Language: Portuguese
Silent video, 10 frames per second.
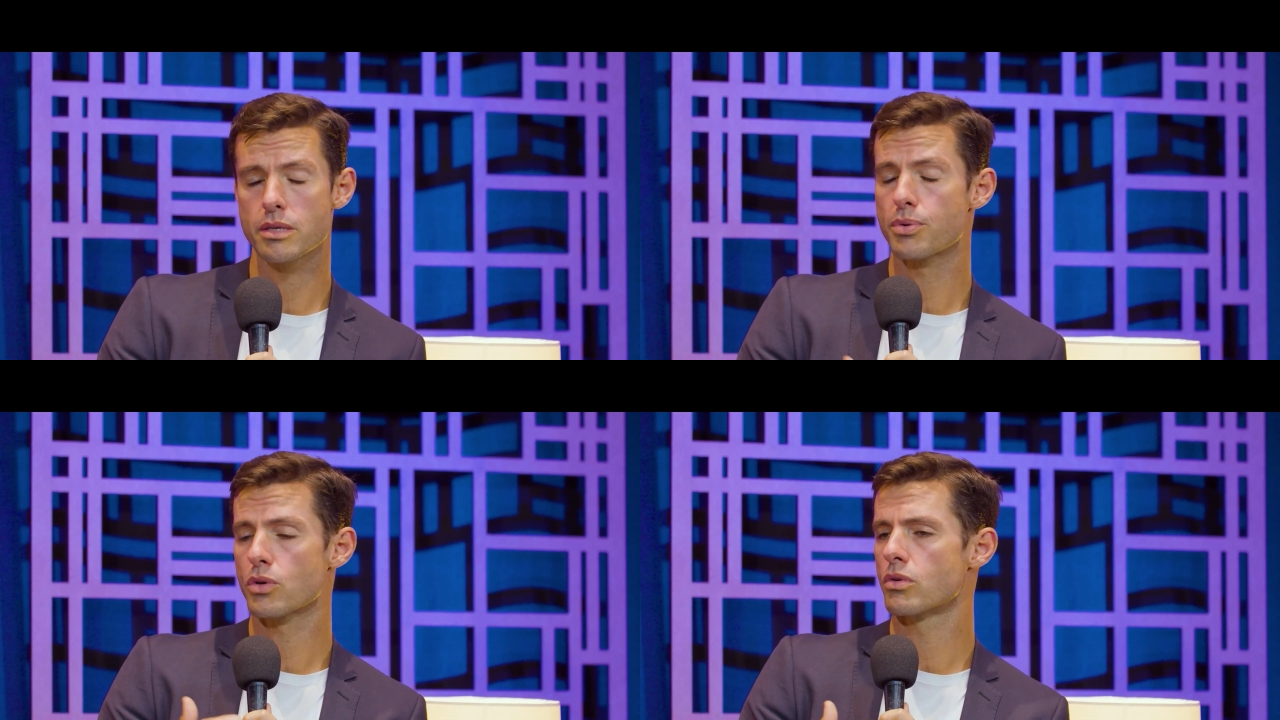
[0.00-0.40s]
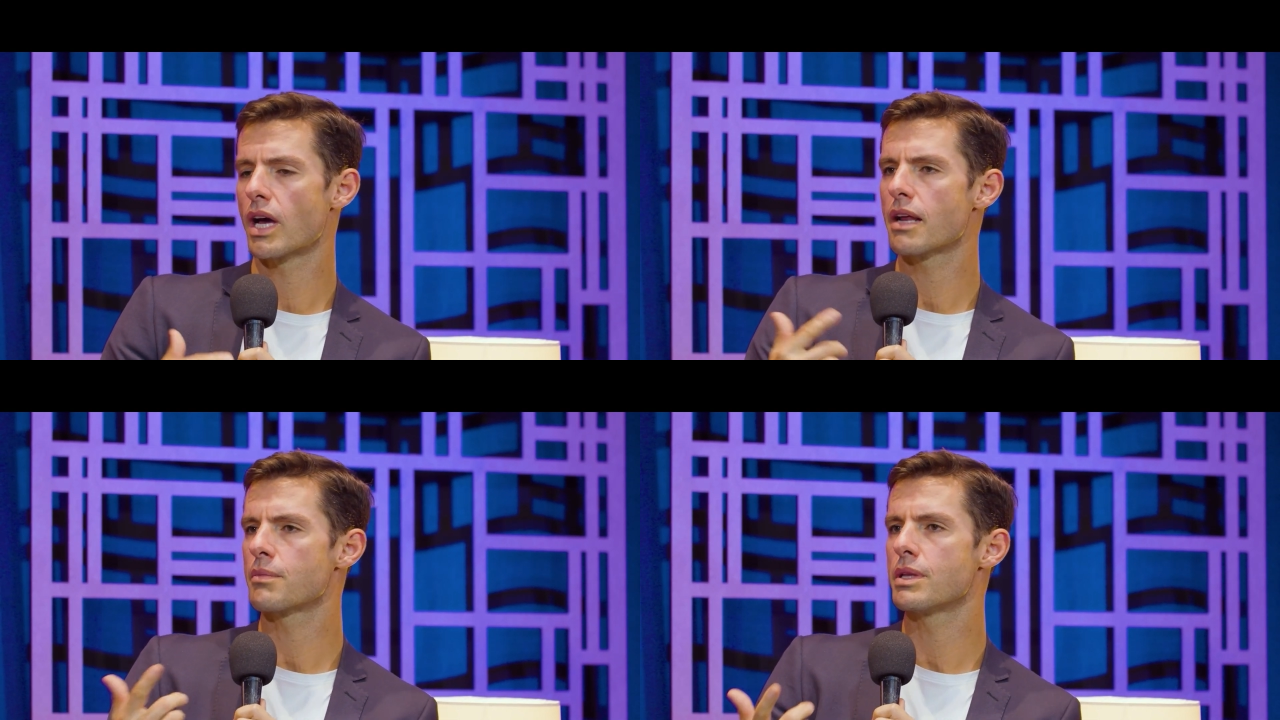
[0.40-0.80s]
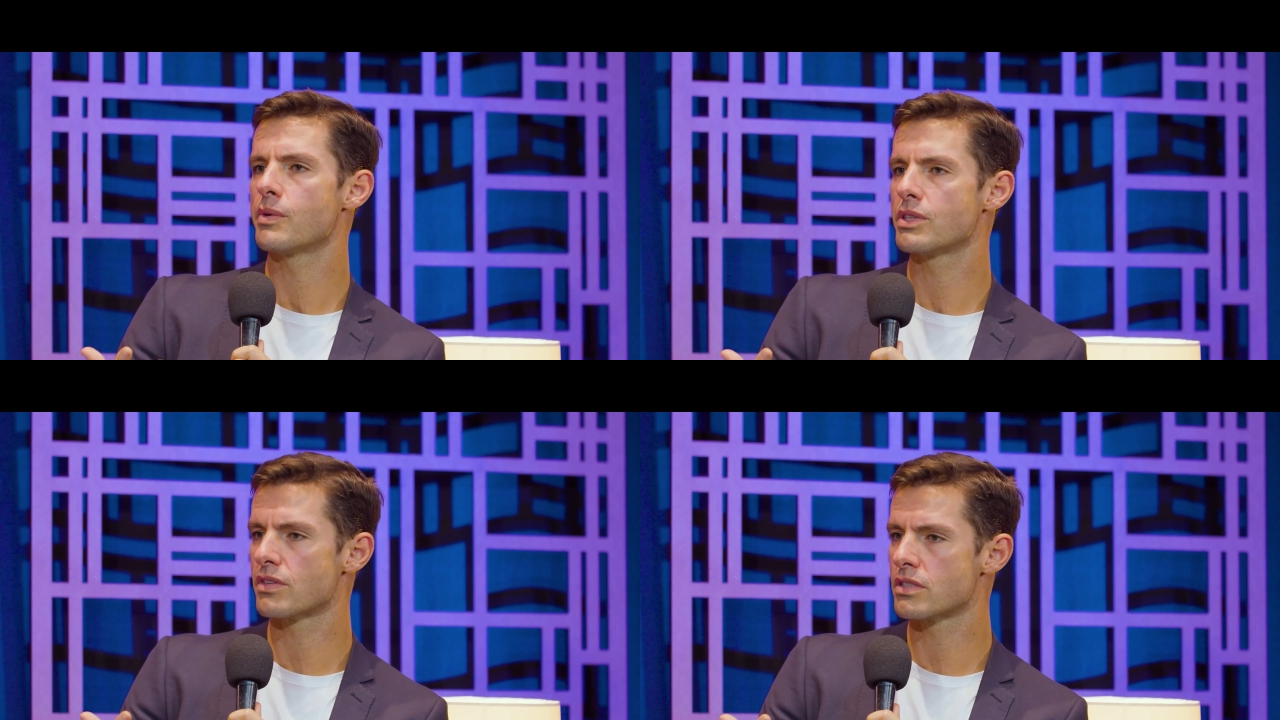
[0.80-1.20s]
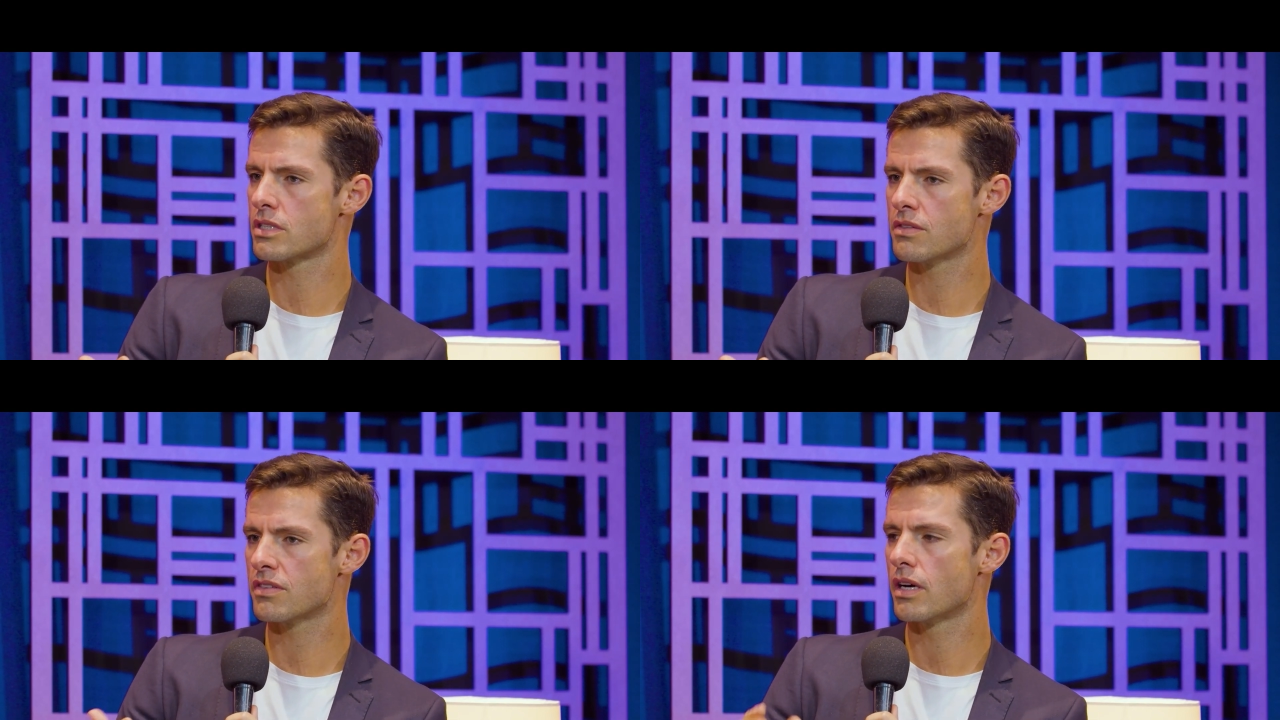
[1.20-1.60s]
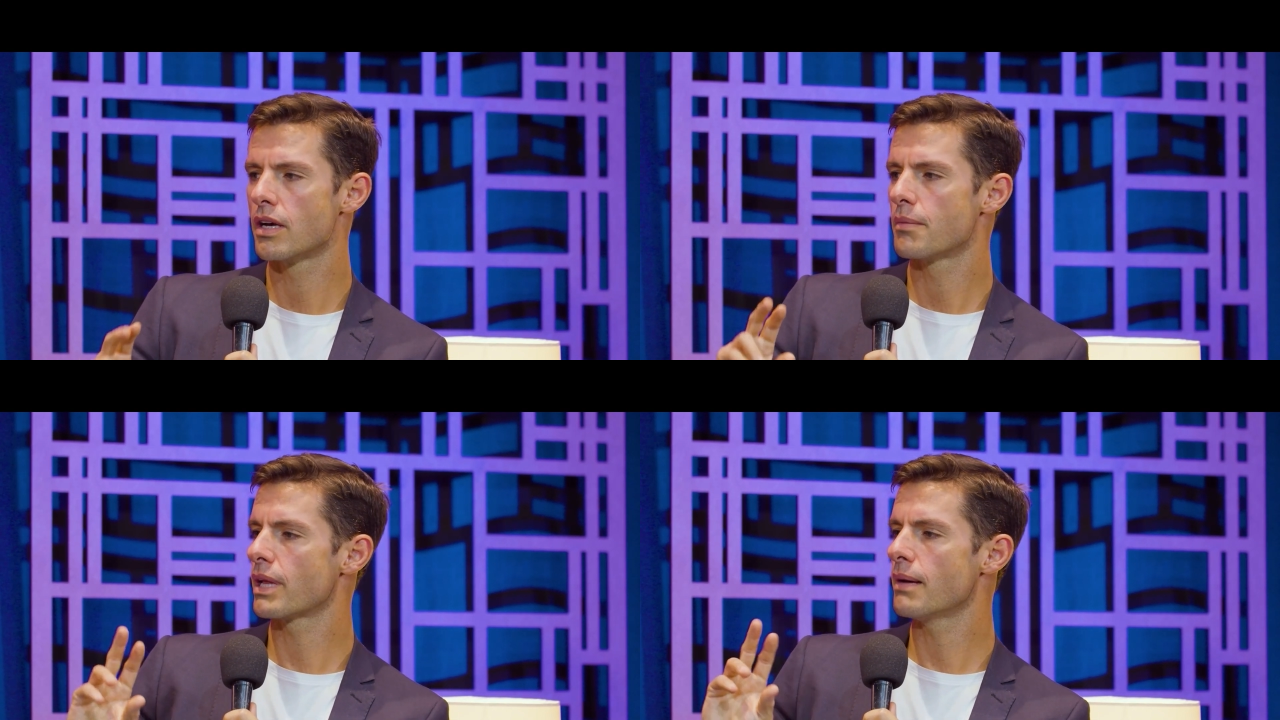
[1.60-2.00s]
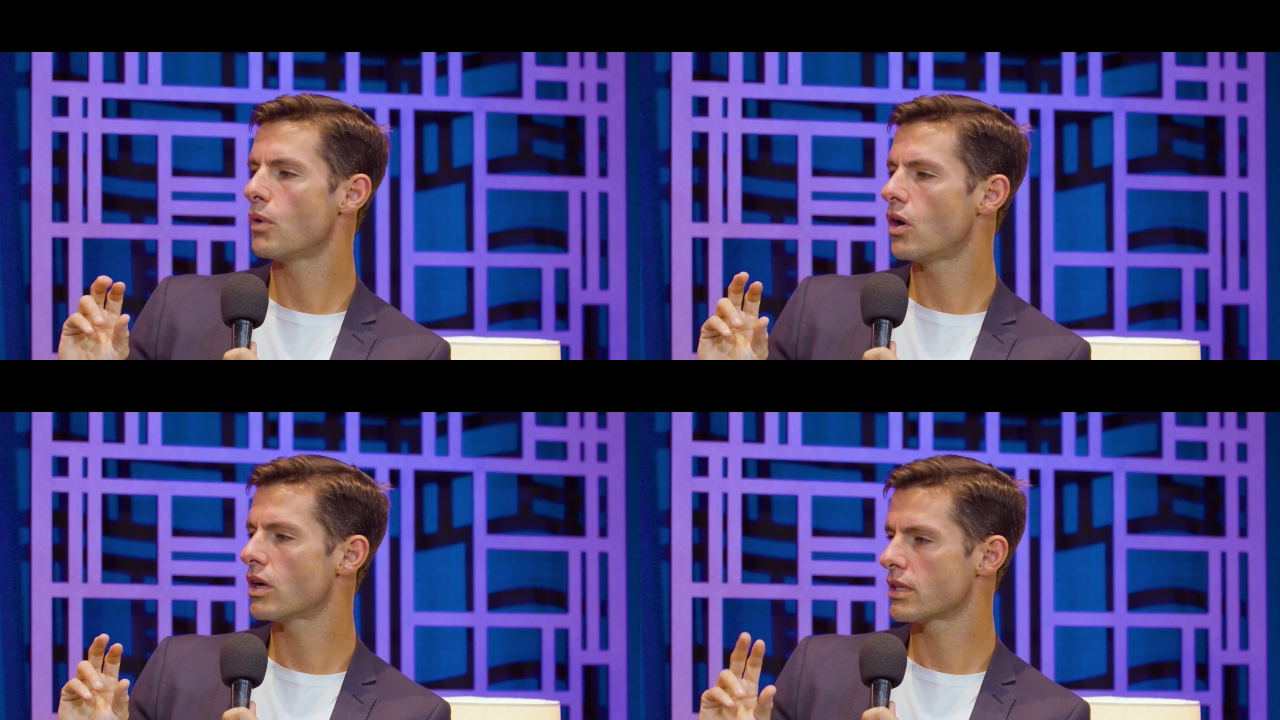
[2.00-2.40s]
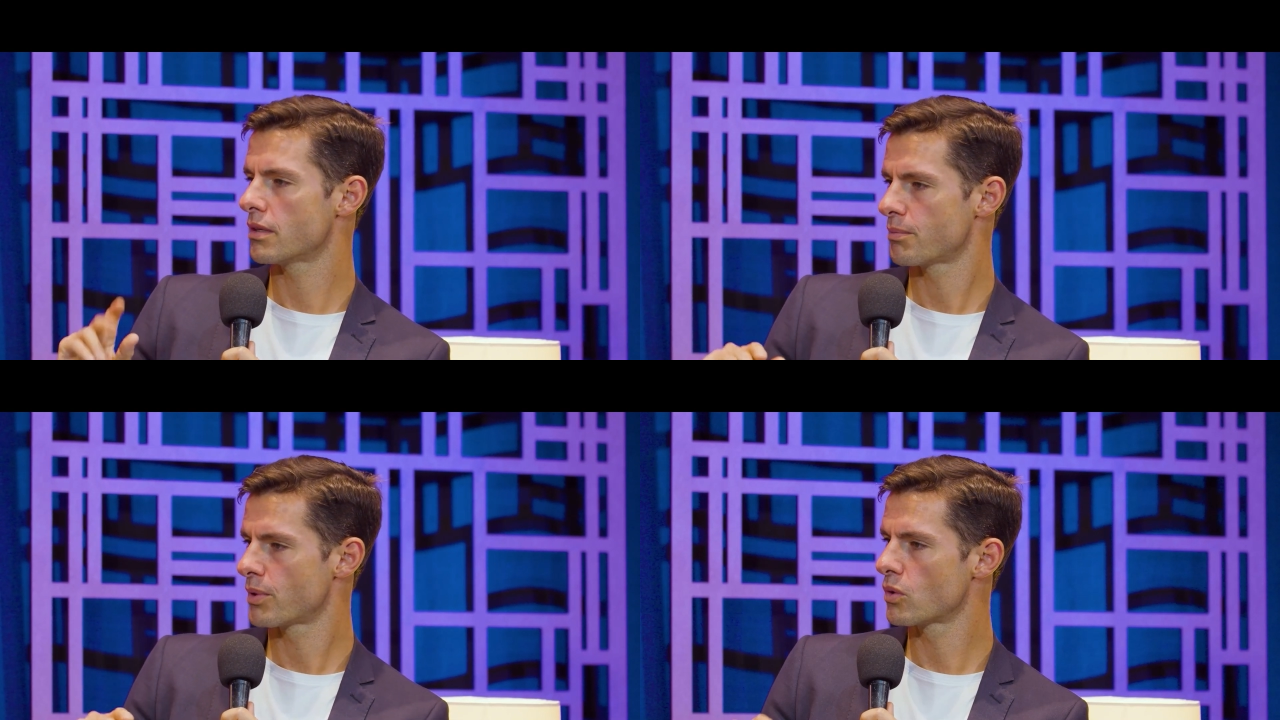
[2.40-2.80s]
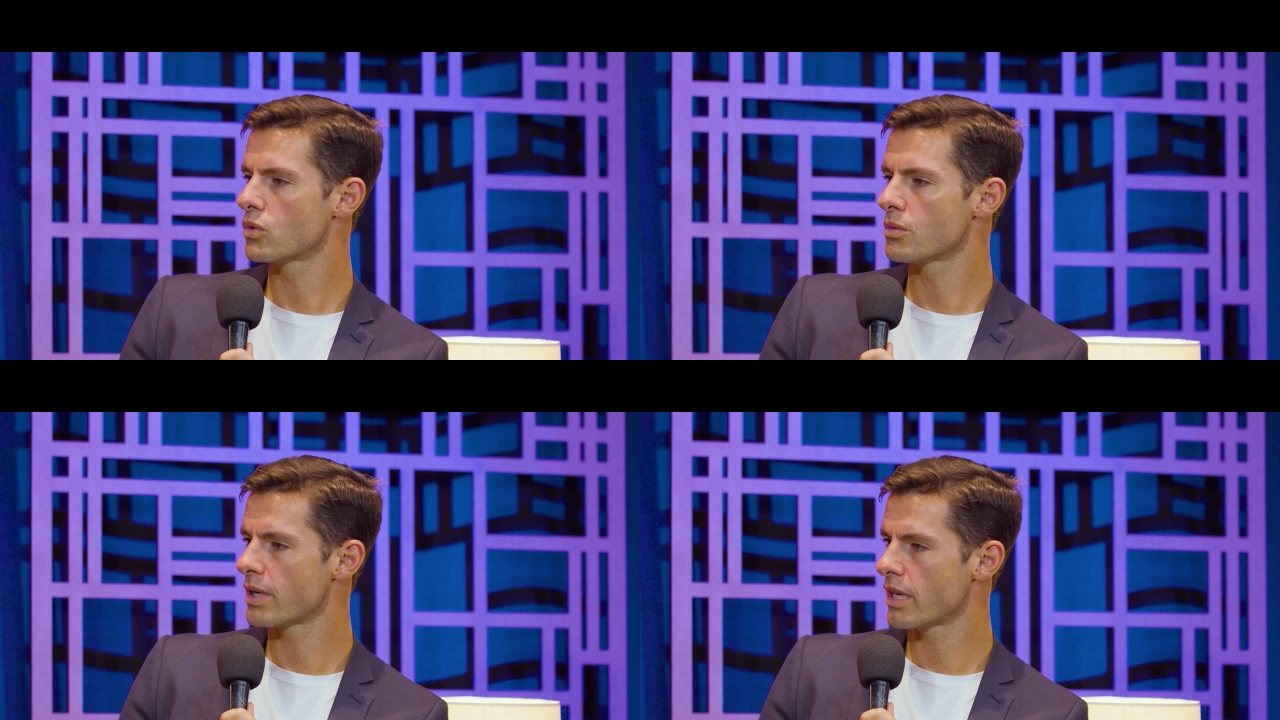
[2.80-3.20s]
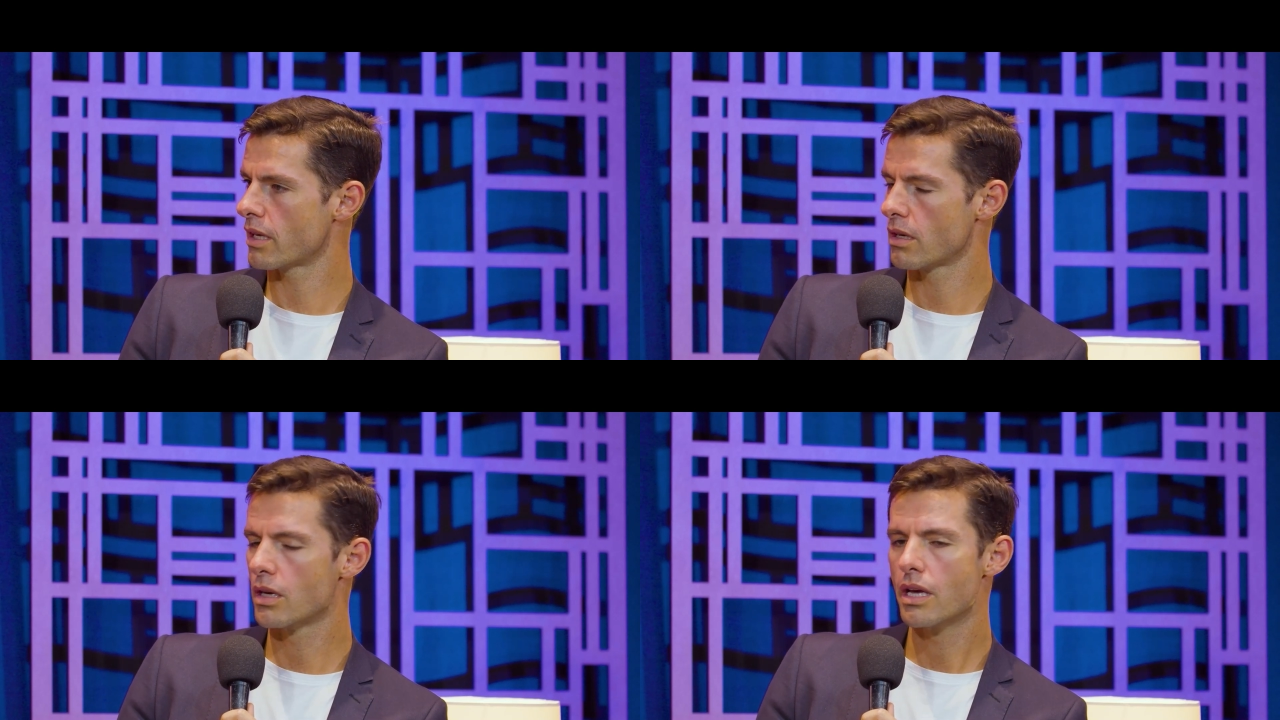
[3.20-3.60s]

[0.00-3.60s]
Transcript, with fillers: ir procurar a mínima invasiva pela moda, pelo gourmet.